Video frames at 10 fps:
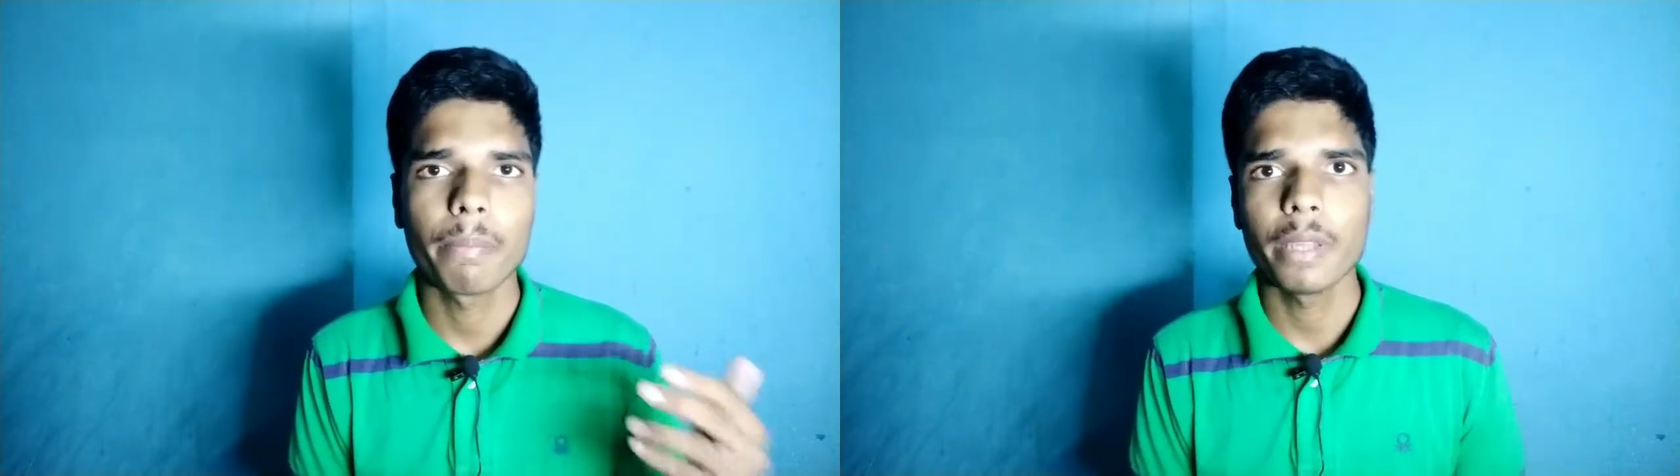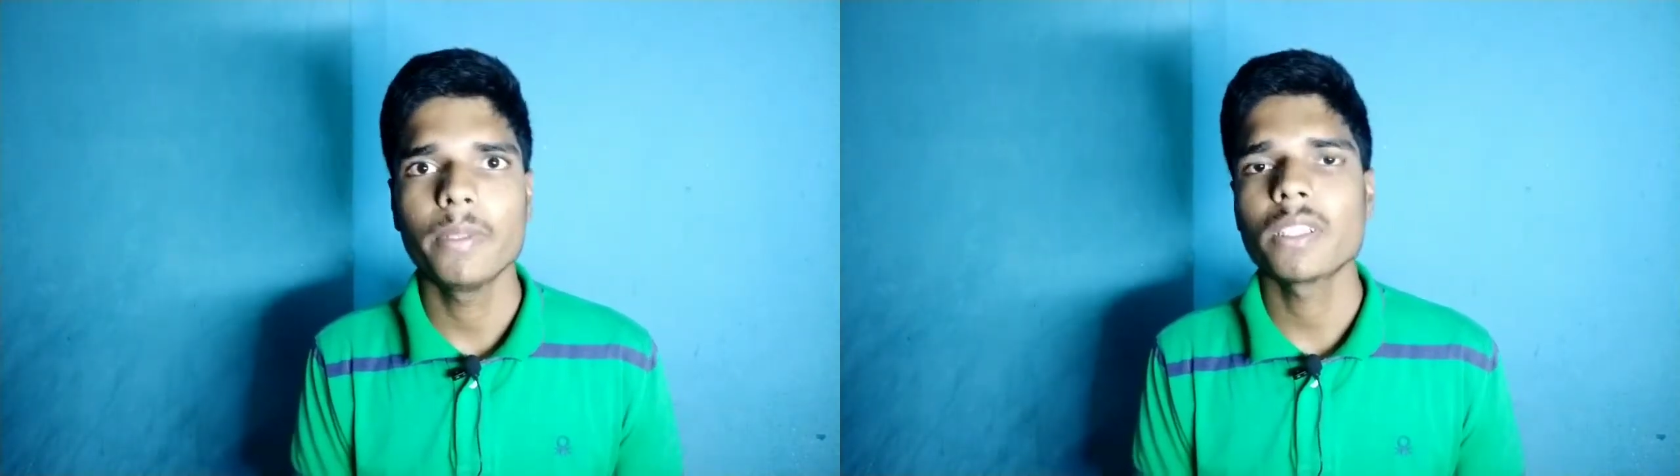
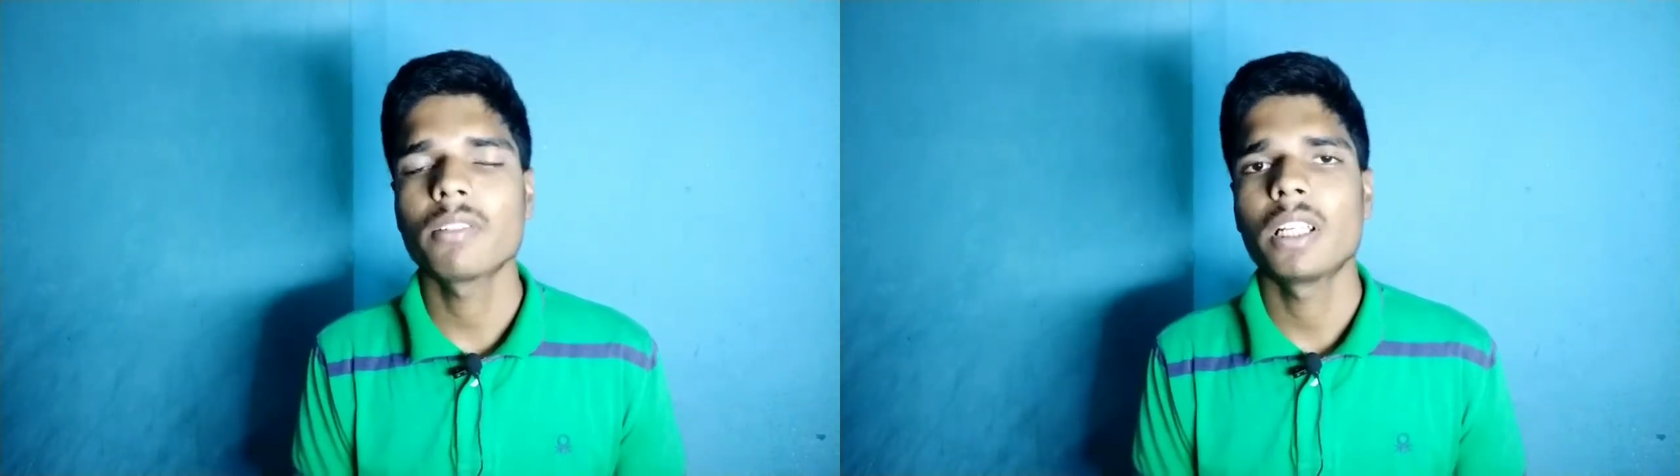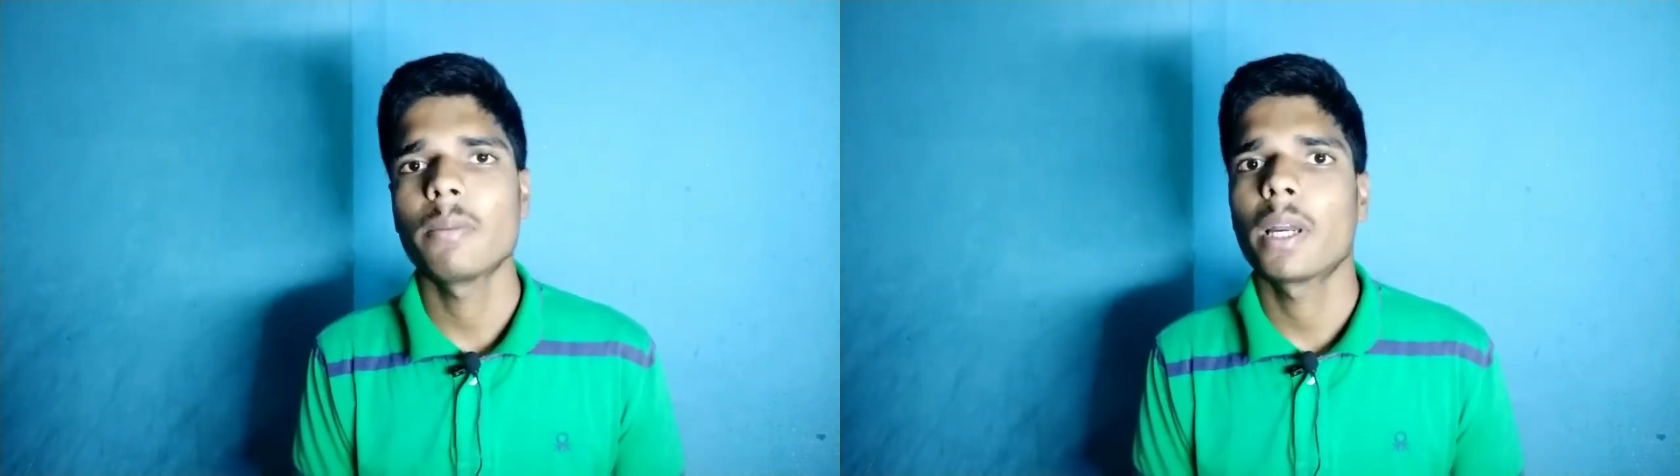ए
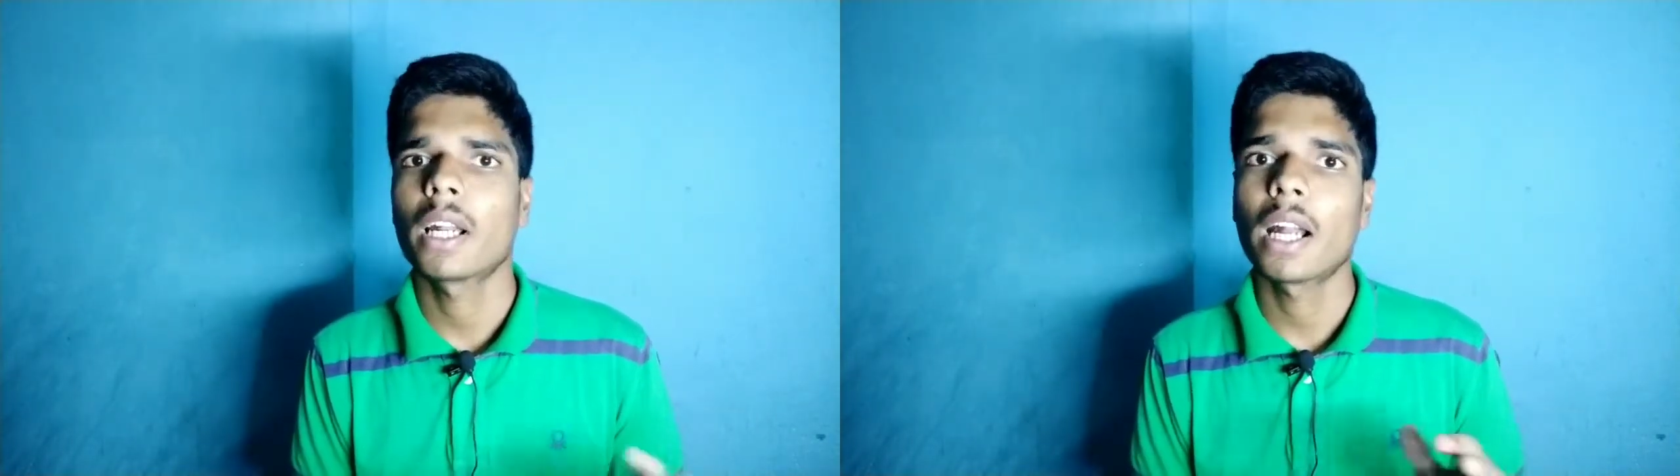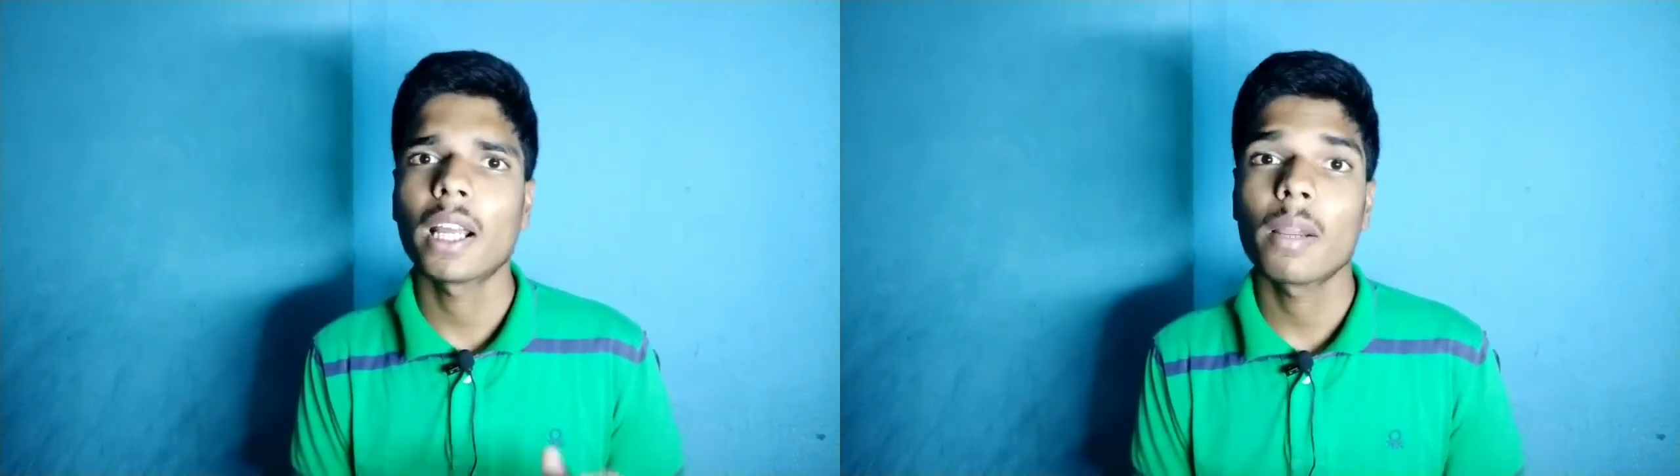वाली
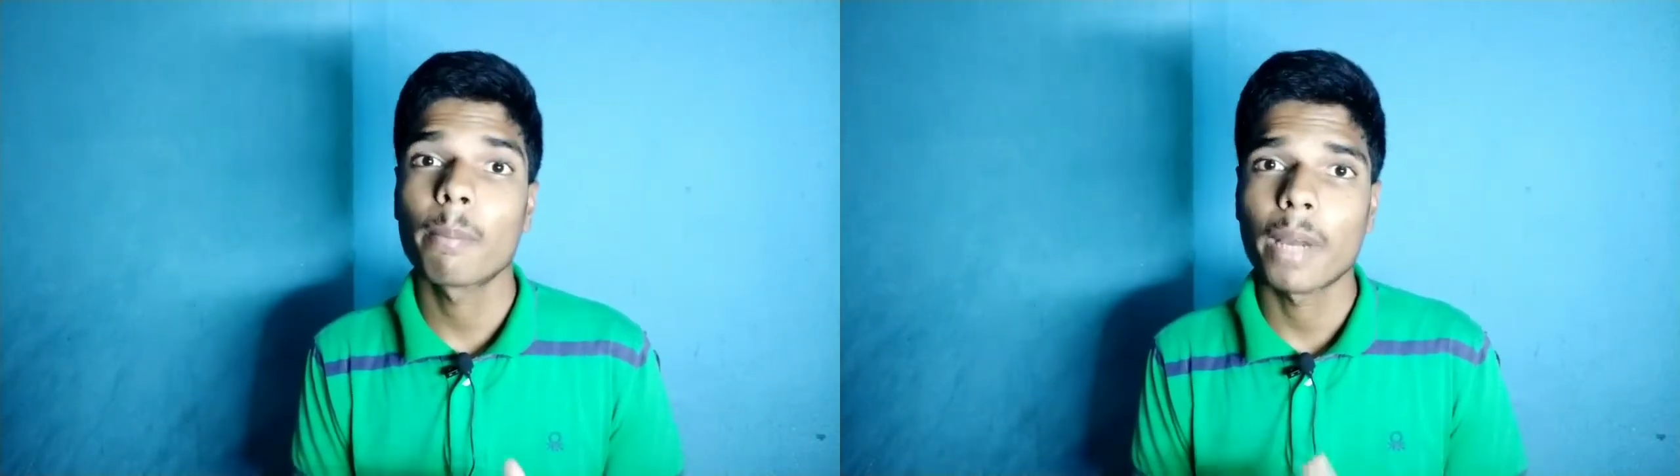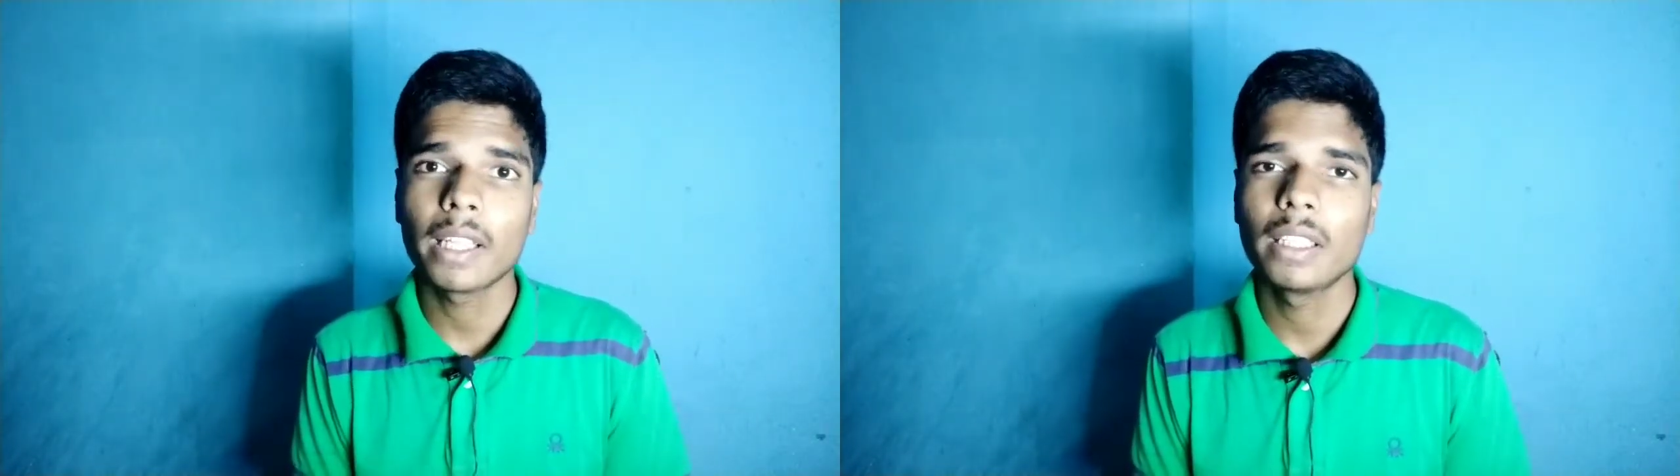बाइक अगर
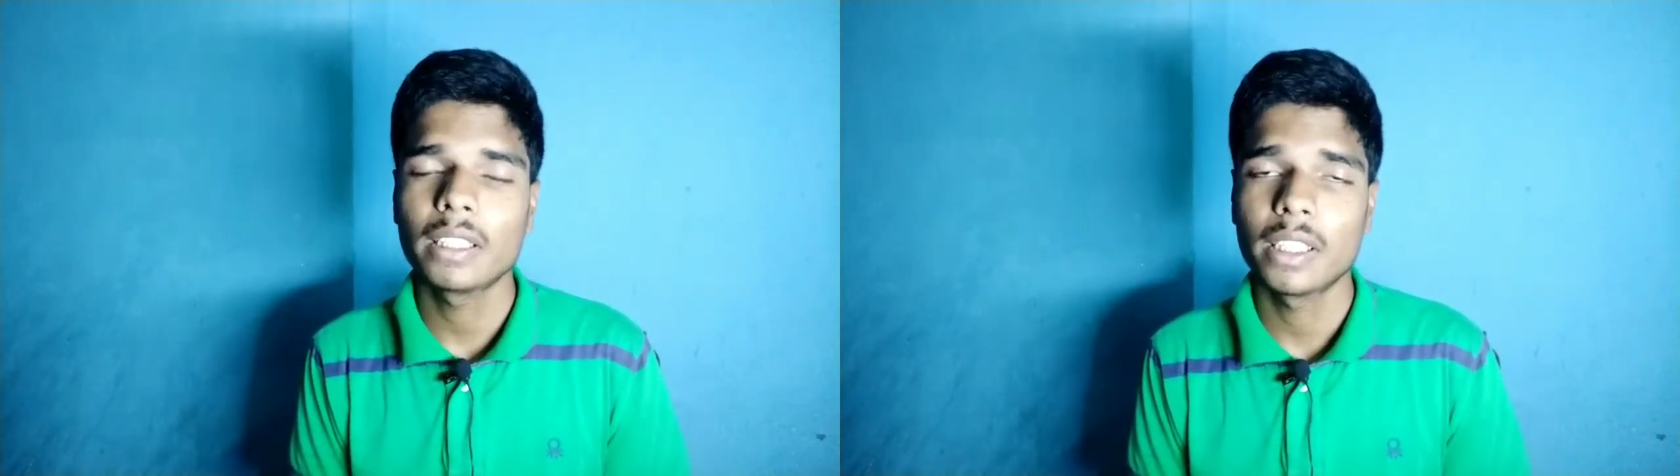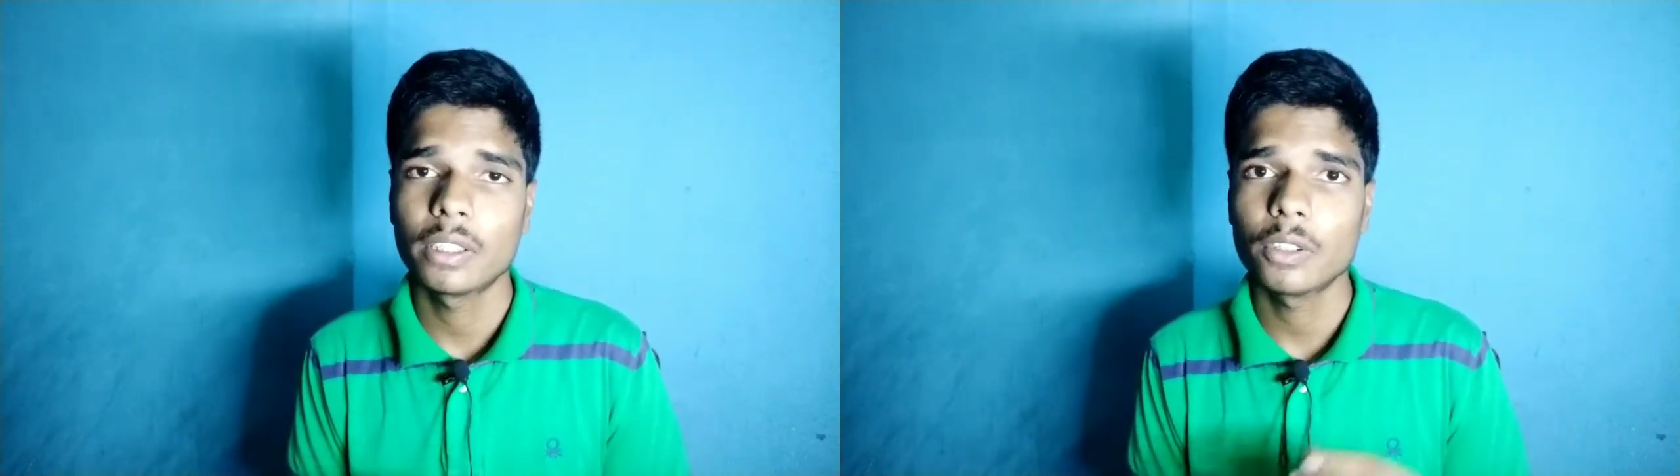हम बाइक
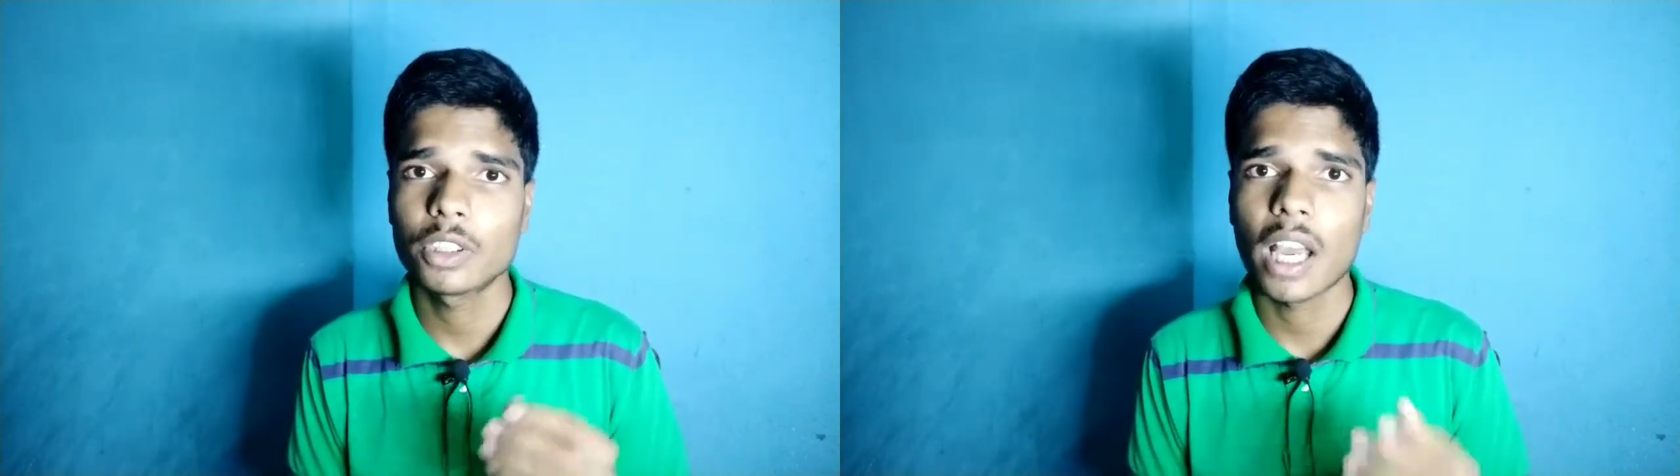लेते हैं तो